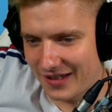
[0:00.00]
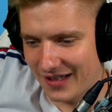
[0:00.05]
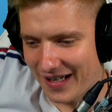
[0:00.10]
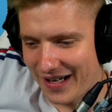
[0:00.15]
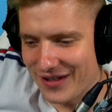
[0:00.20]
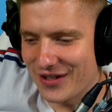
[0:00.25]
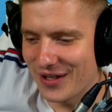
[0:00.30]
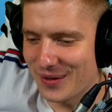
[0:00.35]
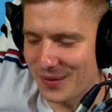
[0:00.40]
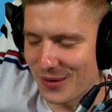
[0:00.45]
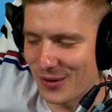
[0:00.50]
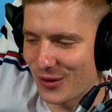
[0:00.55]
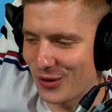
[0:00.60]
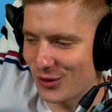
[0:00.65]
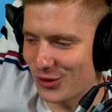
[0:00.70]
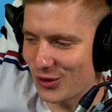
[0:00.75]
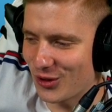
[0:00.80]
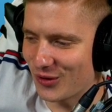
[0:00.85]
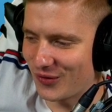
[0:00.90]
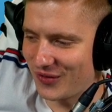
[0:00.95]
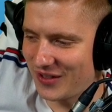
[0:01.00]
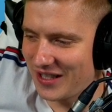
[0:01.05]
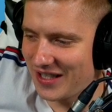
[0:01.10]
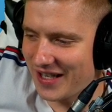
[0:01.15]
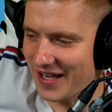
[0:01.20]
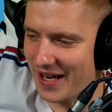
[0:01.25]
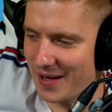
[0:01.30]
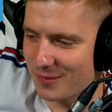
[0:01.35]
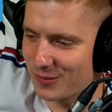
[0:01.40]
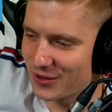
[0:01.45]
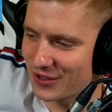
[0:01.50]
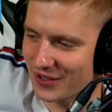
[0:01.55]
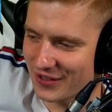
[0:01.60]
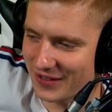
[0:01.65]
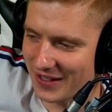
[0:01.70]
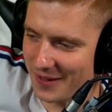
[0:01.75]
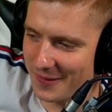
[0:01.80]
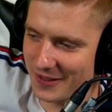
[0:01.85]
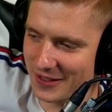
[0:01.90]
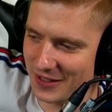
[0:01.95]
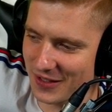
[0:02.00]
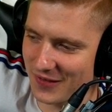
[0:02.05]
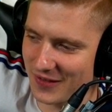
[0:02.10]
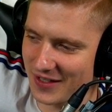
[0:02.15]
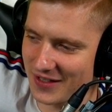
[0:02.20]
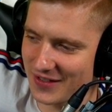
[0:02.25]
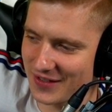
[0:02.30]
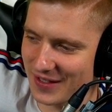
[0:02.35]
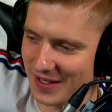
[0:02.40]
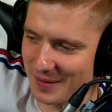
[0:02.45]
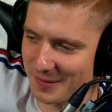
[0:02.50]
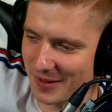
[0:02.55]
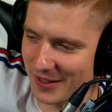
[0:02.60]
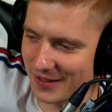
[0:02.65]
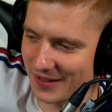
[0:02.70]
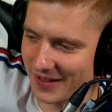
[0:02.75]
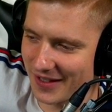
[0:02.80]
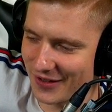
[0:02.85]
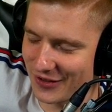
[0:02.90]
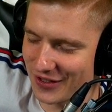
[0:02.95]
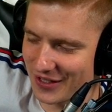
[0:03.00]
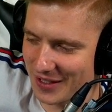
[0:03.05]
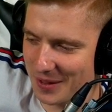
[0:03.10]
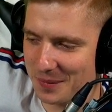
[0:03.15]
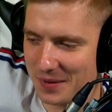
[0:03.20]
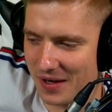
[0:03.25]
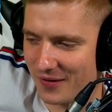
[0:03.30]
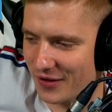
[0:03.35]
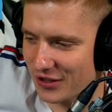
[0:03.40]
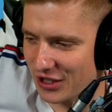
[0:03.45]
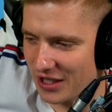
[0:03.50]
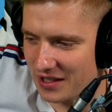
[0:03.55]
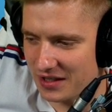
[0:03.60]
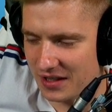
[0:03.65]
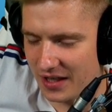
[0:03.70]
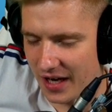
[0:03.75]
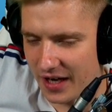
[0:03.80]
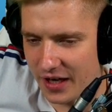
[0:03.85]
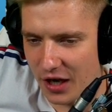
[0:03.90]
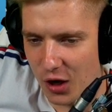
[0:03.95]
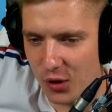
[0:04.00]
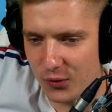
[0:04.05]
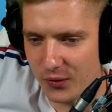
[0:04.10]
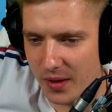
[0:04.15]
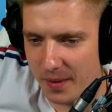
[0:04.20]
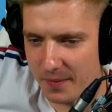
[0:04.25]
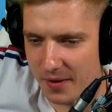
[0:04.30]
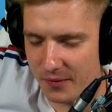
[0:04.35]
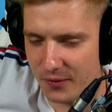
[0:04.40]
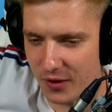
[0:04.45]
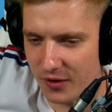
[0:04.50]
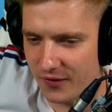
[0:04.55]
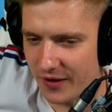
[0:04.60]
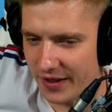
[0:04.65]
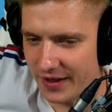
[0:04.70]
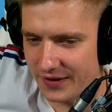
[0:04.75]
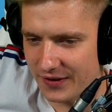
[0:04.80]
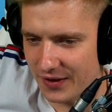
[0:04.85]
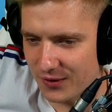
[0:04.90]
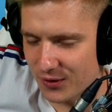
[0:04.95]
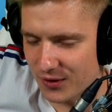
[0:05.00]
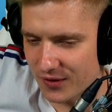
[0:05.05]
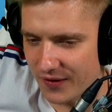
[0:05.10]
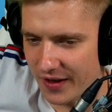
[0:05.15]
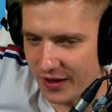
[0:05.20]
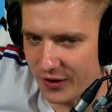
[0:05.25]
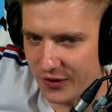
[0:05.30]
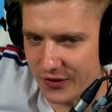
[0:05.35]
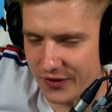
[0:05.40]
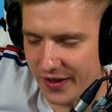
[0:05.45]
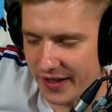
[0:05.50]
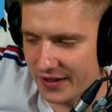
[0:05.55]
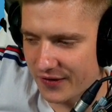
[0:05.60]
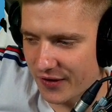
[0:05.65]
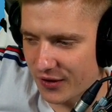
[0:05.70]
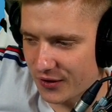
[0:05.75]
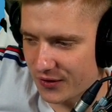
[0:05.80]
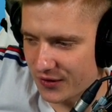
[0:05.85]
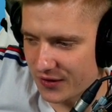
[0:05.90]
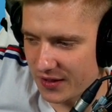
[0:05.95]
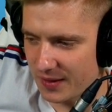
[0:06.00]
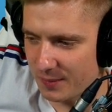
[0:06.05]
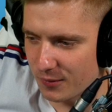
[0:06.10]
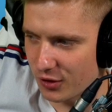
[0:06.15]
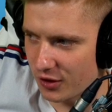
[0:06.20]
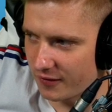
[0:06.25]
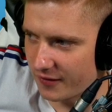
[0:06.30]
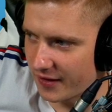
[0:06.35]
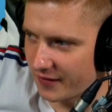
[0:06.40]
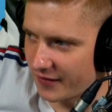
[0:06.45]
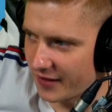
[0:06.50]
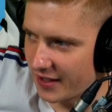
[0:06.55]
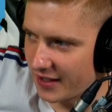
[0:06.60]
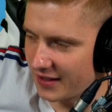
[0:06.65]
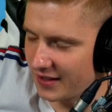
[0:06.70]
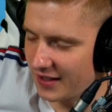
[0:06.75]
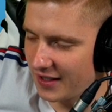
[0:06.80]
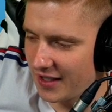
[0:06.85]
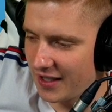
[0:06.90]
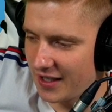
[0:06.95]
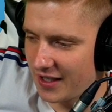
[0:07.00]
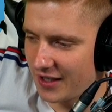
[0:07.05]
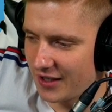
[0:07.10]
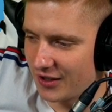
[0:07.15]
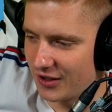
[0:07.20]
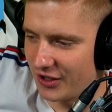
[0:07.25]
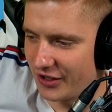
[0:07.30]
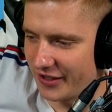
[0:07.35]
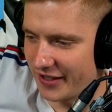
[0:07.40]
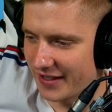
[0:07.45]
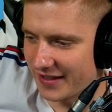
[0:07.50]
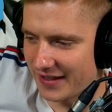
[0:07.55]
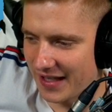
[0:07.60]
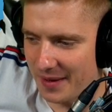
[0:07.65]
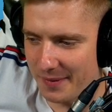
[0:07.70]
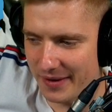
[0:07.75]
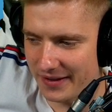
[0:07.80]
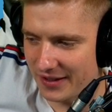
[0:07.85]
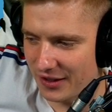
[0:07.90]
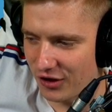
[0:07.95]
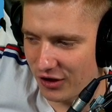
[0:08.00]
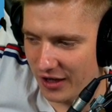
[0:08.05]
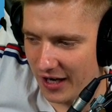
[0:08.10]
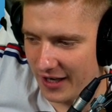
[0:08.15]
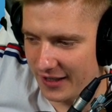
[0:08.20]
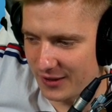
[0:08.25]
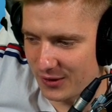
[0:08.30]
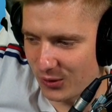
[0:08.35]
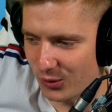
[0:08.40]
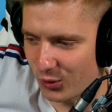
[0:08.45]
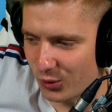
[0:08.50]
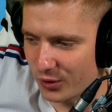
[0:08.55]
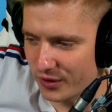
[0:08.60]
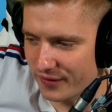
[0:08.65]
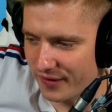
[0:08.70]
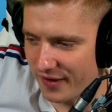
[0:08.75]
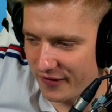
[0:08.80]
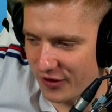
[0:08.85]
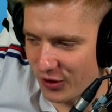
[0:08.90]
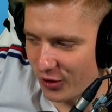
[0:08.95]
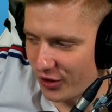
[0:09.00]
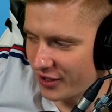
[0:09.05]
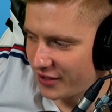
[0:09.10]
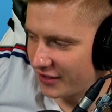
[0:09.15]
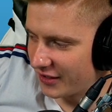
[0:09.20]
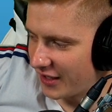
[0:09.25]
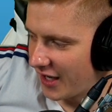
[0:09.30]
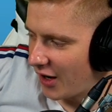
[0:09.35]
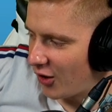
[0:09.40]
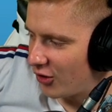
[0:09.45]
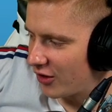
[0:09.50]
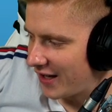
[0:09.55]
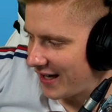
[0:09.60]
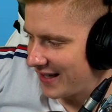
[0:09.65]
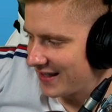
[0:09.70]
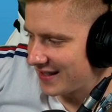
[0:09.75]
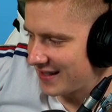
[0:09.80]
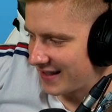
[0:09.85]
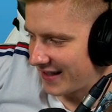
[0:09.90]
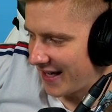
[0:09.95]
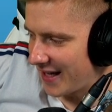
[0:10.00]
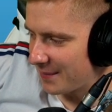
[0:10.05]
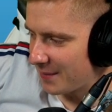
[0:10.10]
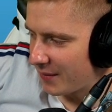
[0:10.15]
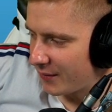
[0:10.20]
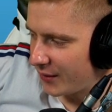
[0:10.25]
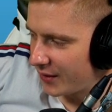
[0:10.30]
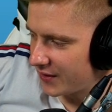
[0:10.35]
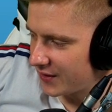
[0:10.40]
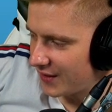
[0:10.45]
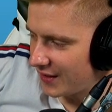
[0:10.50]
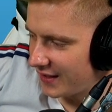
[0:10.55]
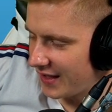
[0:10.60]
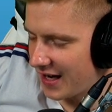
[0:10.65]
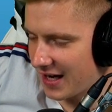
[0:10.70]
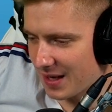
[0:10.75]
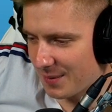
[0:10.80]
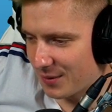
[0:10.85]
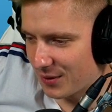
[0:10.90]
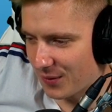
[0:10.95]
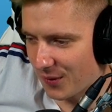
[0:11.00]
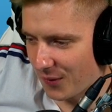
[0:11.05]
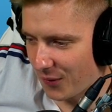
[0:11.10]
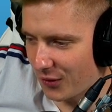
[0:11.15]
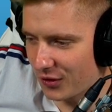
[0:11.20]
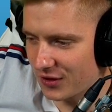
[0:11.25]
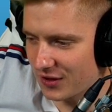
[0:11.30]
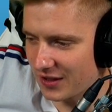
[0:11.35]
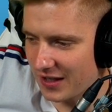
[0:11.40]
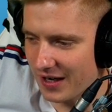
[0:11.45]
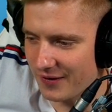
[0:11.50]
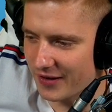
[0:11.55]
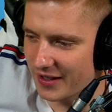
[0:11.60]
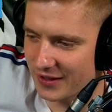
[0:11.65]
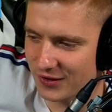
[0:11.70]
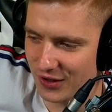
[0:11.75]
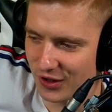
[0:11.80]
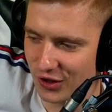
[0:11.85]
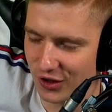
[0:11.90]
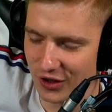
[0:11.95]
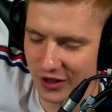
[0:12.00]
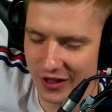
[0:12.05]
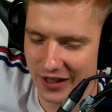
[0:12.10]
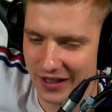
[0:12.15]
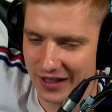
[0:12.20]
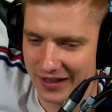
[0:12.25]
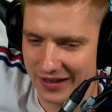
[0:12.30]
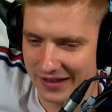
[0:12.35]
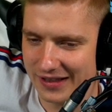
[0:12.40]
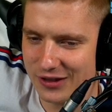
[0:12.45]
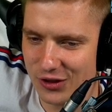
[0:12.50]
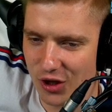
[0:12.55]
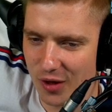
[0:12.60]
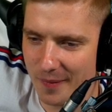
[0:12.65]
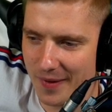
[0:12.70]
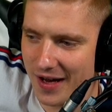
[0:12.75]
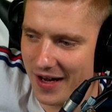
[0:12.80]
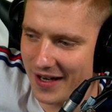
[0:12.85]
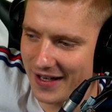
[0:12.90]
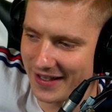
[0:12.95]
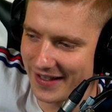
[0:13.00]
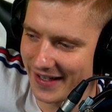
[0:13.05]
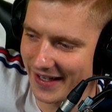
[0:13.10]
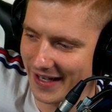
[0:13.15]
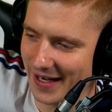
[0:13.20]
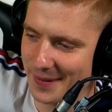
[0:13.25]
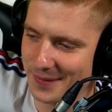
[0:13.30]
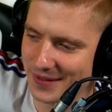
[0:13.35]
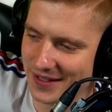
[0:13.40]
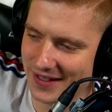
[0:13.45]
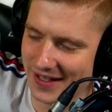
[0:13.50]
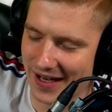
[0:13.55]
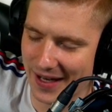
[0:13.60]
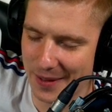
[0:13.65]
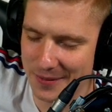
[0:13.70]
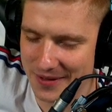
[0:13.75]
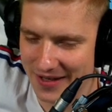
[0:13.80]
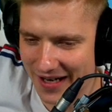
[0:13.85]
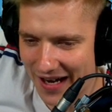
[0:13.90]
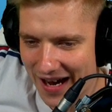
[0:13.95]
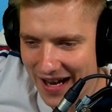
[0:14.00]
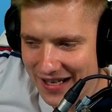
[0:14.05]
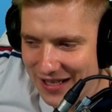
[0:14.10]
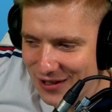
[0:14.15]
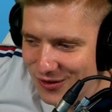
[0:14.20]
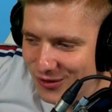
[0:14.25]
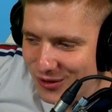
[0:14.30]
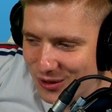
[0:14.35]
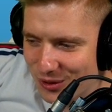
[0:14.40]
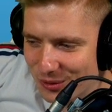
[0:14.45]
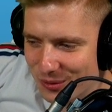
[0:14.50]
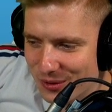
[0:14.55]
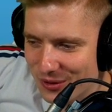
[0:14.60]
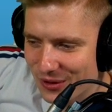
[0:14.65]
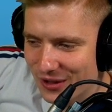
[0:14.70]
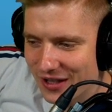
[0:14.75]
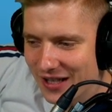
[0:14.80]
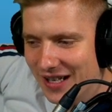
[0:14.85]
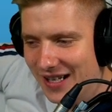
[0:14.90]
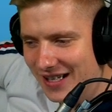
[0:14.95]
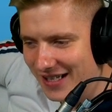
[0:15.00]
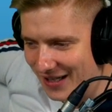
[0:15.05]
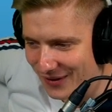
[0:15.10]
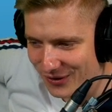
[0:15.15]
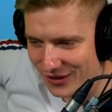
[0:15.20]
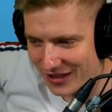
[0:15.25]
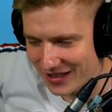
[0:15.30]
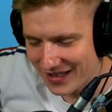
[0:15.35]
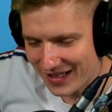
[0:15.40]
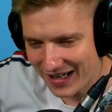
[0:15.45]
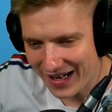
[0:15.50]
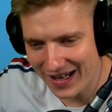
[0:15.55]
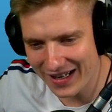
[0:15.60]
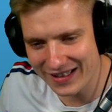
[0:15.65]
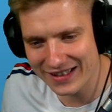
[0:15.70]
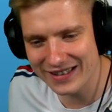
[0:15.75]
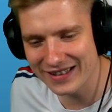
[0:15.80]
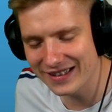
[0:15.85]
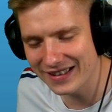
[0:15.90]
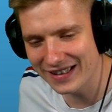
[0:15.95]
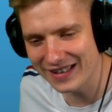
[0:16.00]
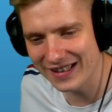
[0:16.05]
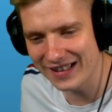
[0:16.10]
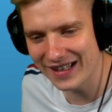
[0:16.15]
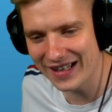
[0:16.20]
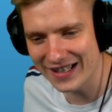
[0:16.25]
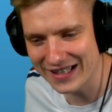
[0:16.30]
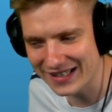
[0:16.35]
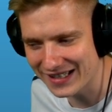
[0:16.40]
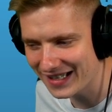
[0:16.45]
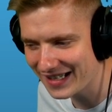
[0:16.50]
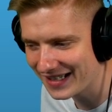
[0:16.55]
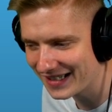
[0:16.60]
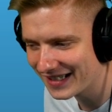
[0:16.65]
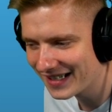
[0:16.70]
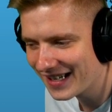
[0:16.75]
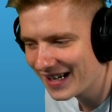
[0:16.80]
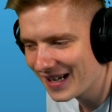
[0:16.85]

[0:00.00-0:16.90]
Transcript: Also jetzt für No Joke, wie geil muss das damals gewesen sein, Mann? Und es gibt ja wahrscheinlich keine Aufnahmen davon, weil das ja so 2006, 2007 irgendwann war. Und das damals ja noch gar nicht so groß war wie heute. Ne? Auch krass, gerade mal 14 Jahre, aber so vor 14 Jahren war das ja noch nicht normal. Da gab es da gab's gerade YouTube so. Da wurde das gerade äh, erstellt.